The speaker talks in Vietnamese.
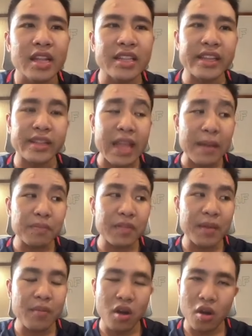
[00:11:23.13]
thì dev
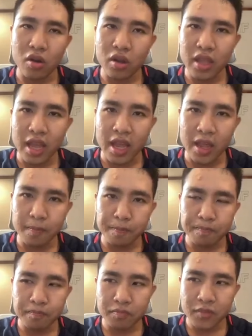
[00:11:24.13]
team họ có thể
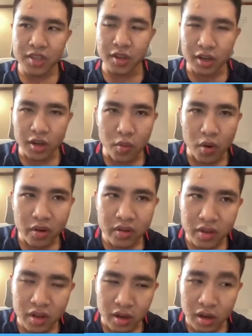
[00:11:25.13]
sở hữu một
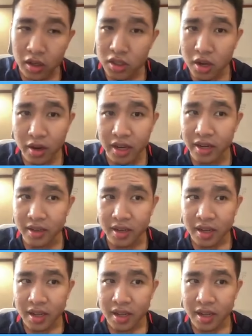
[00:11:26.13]
lượng lớn token